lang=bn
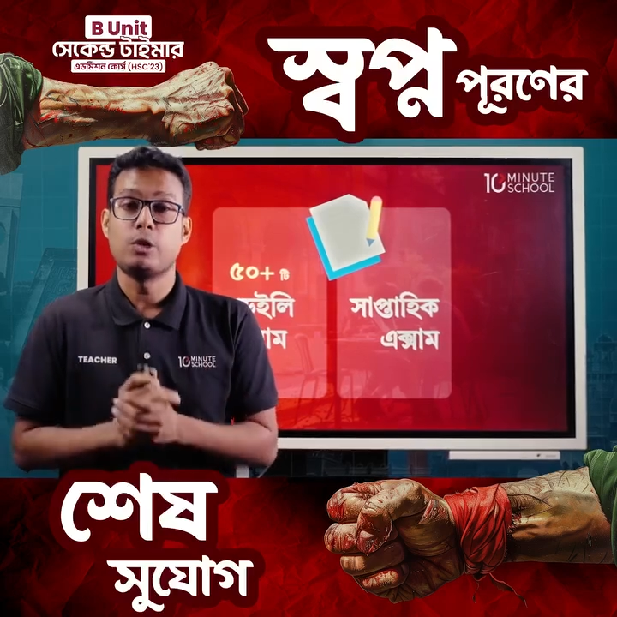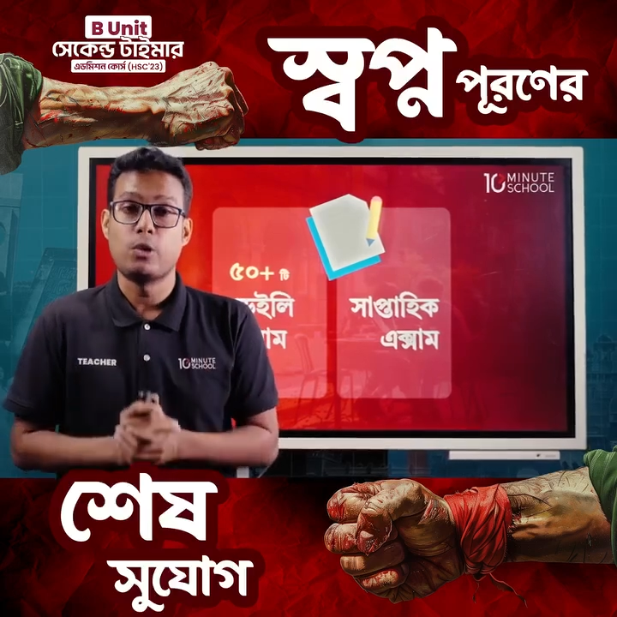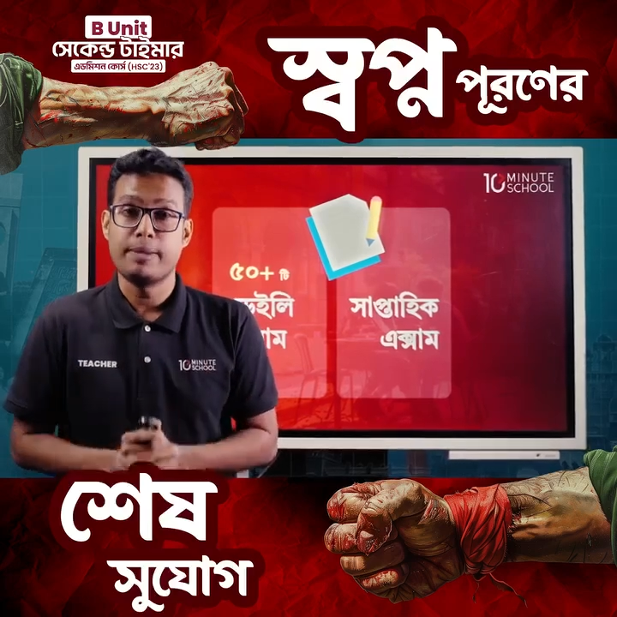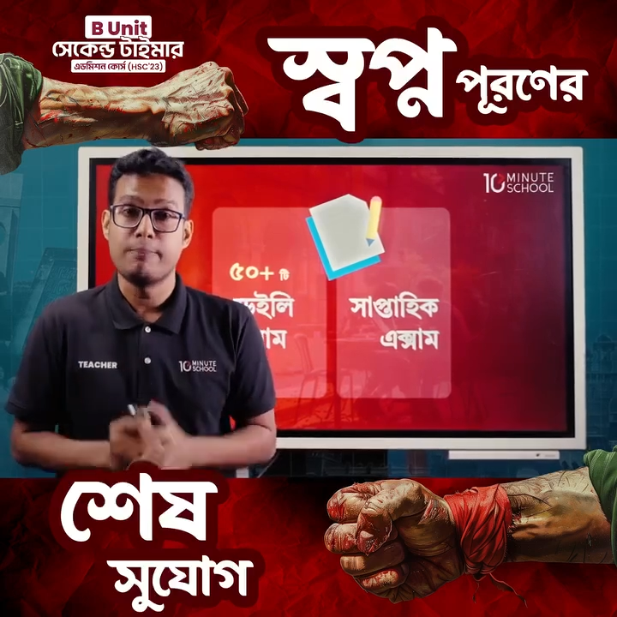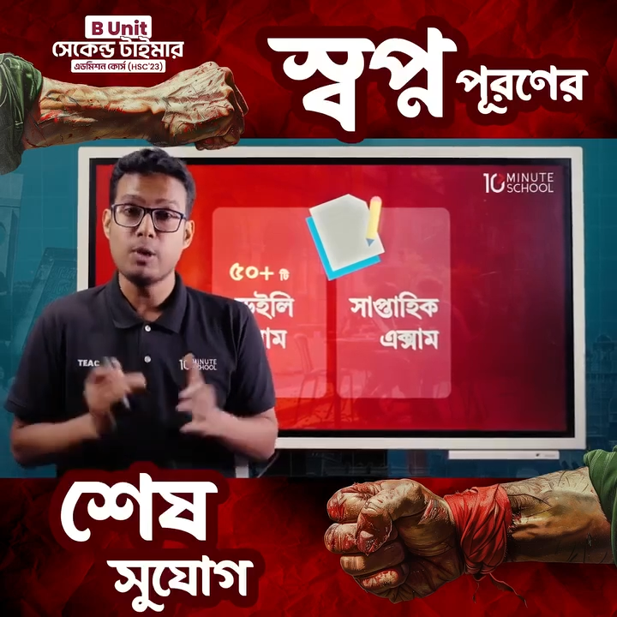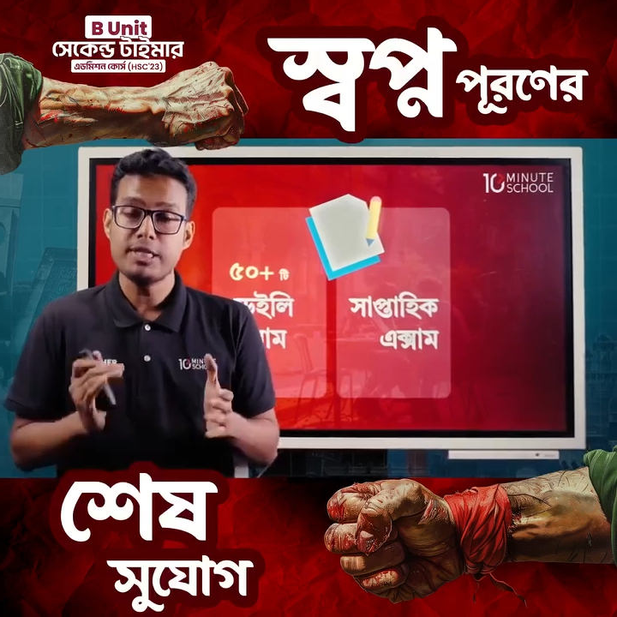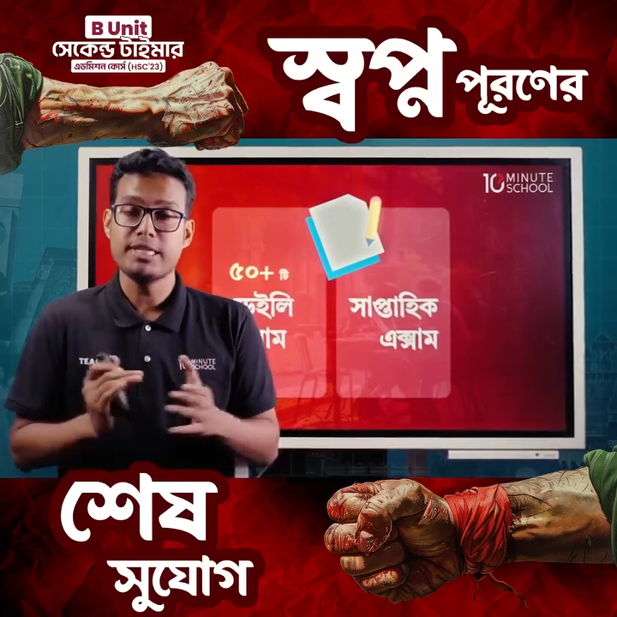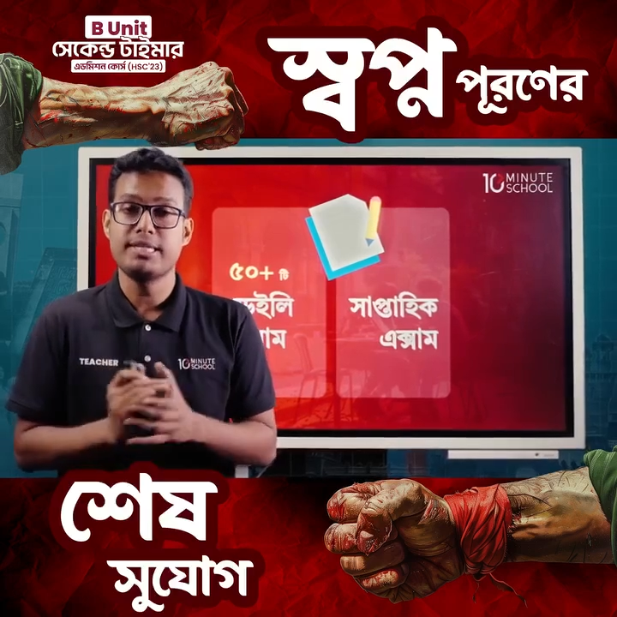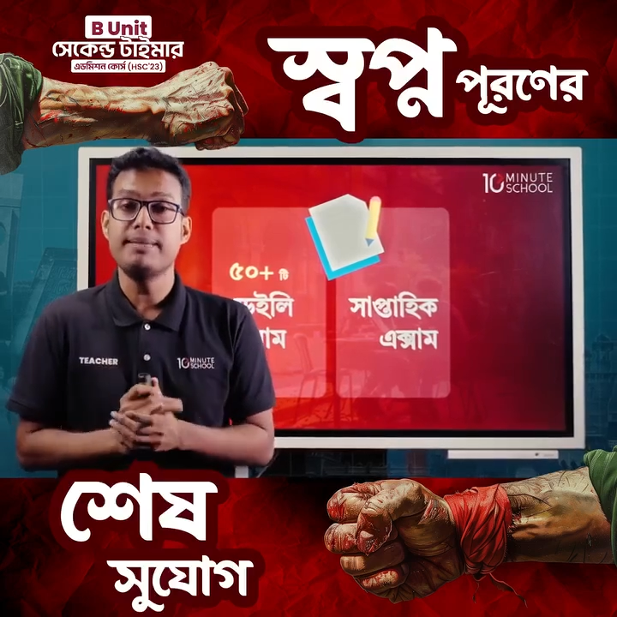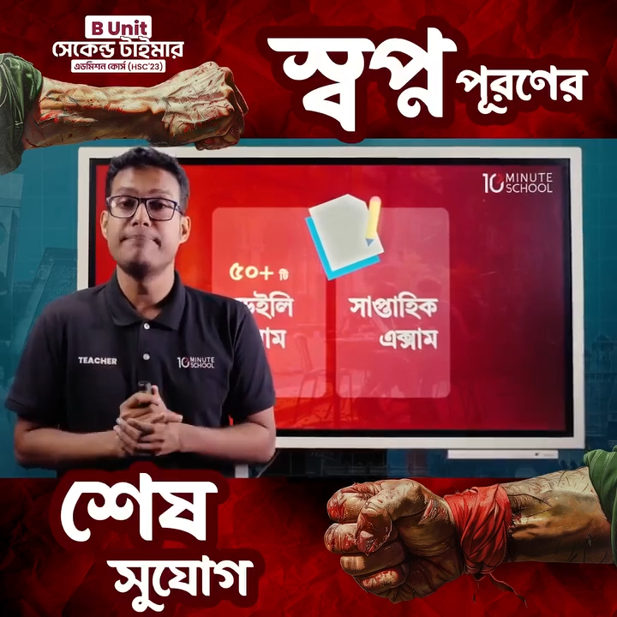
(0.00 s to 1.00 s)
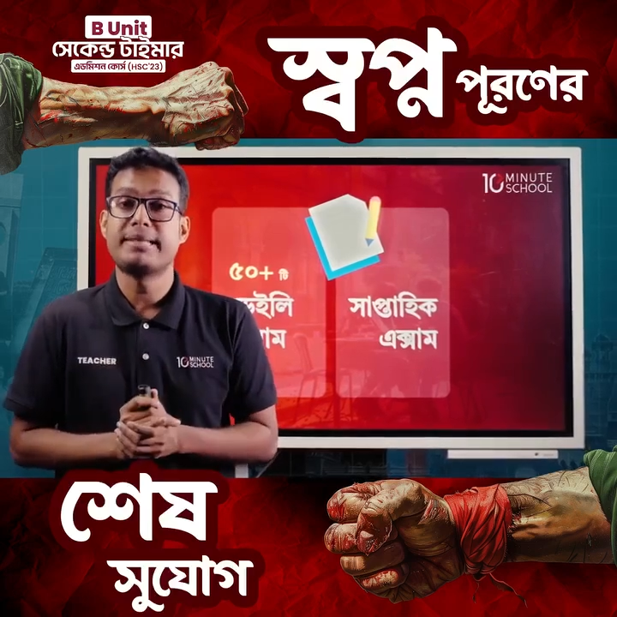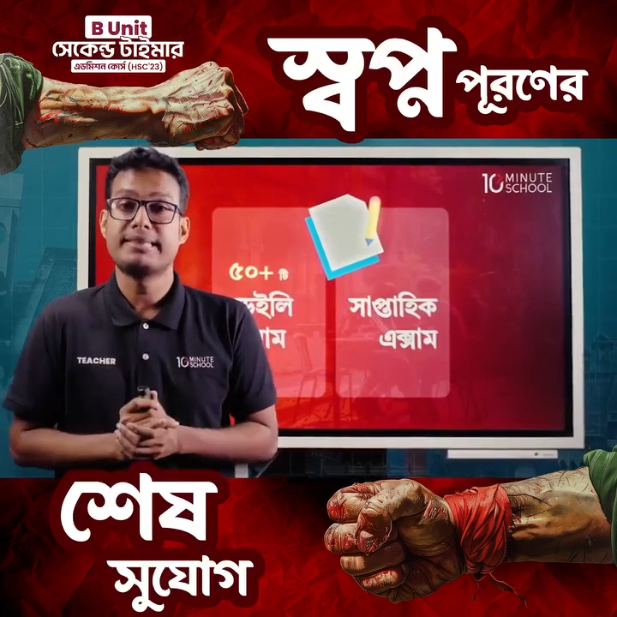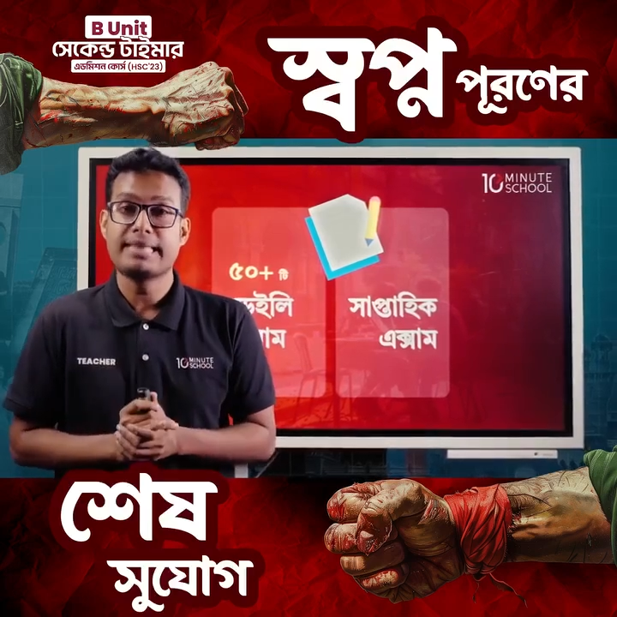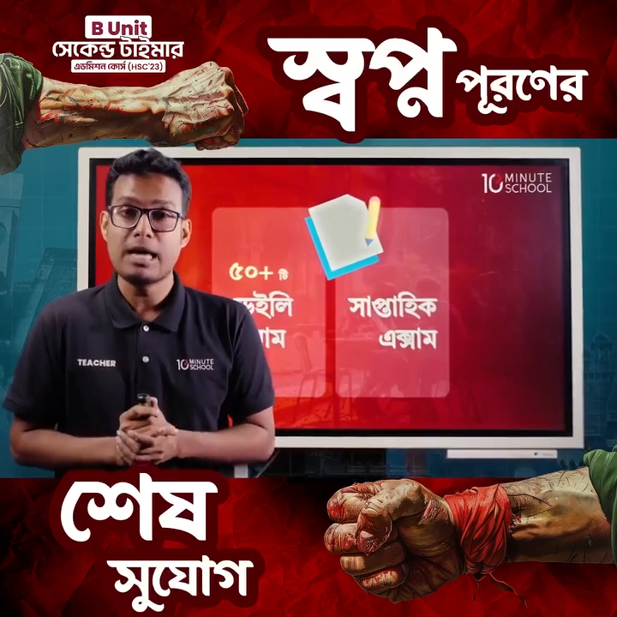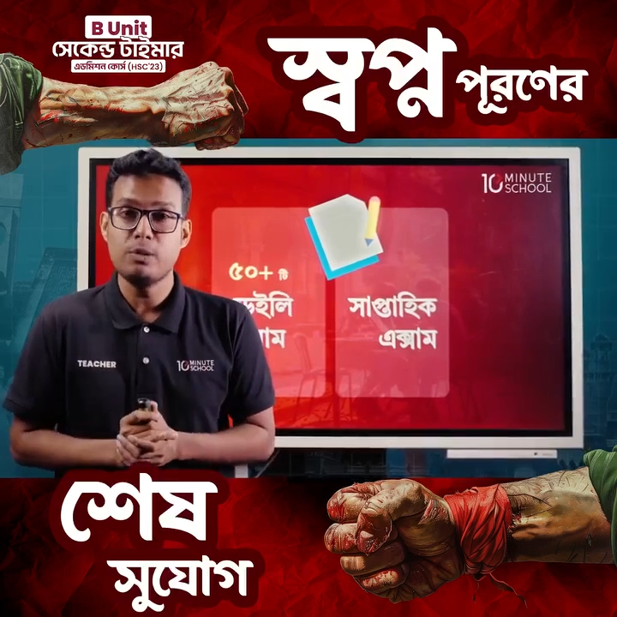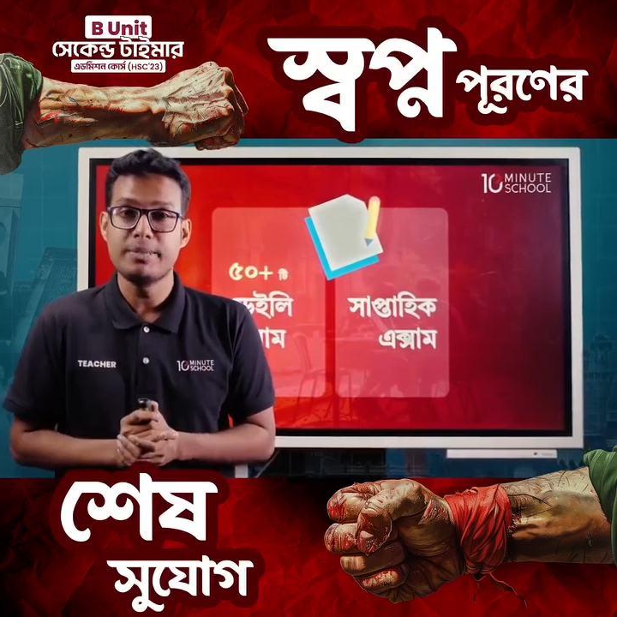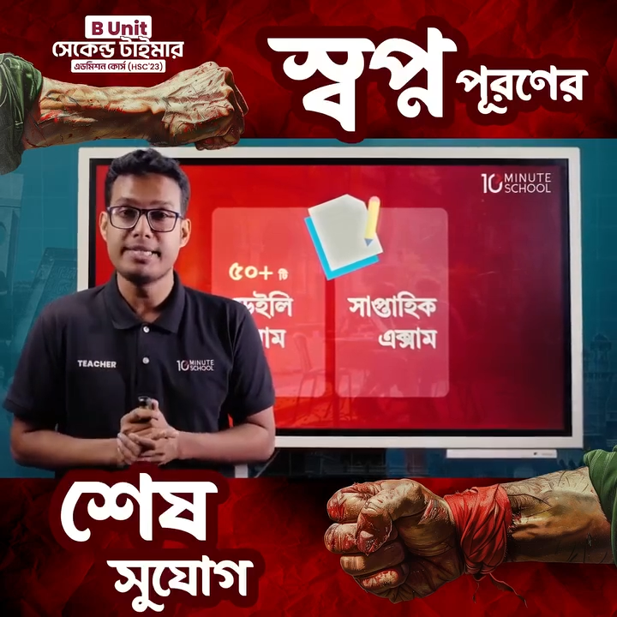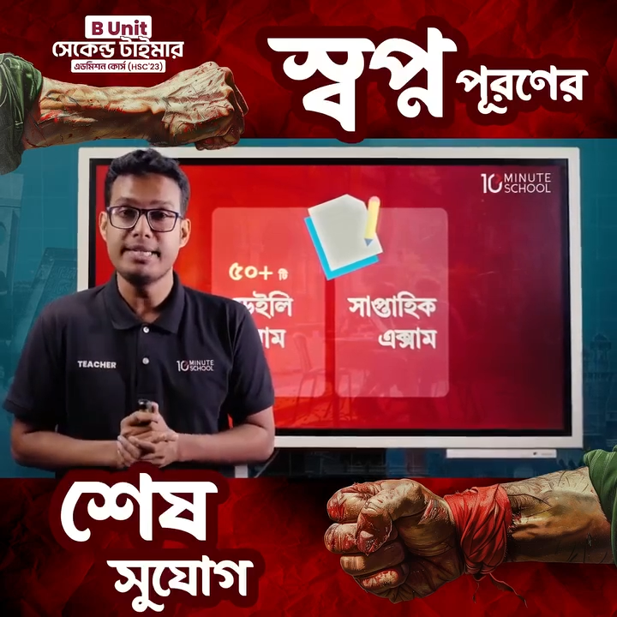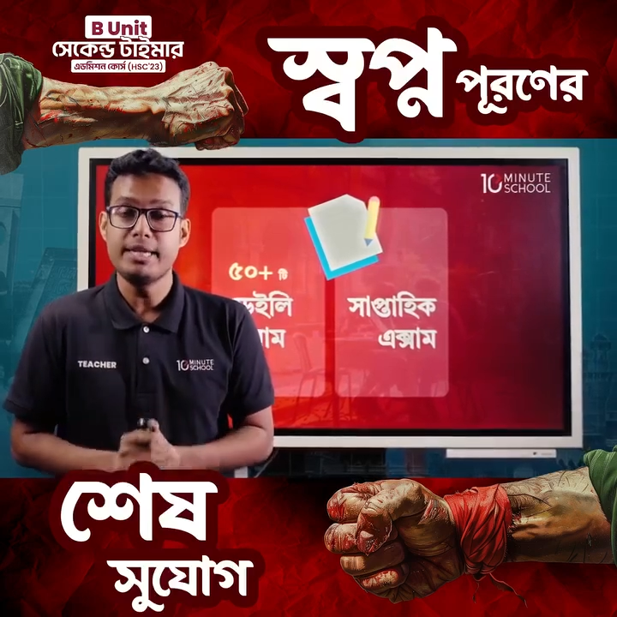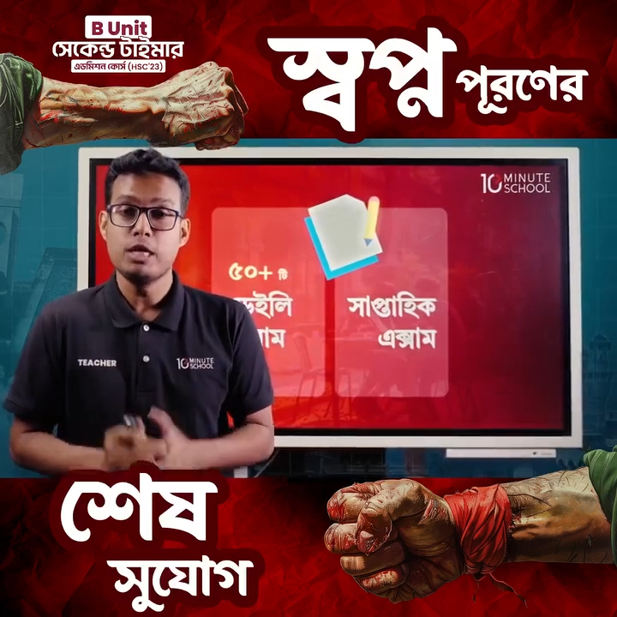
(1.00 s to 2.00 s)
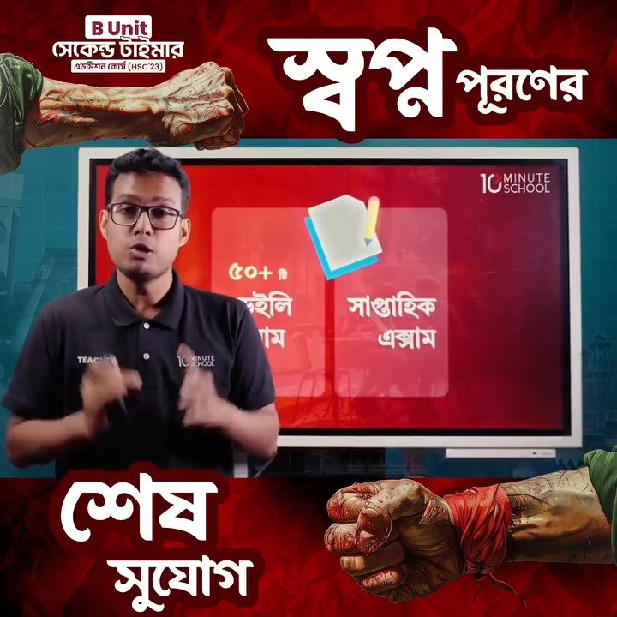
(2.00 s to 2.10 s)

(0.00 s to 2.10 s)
গড়ে পঞ্চাশটি বা তারও বেশি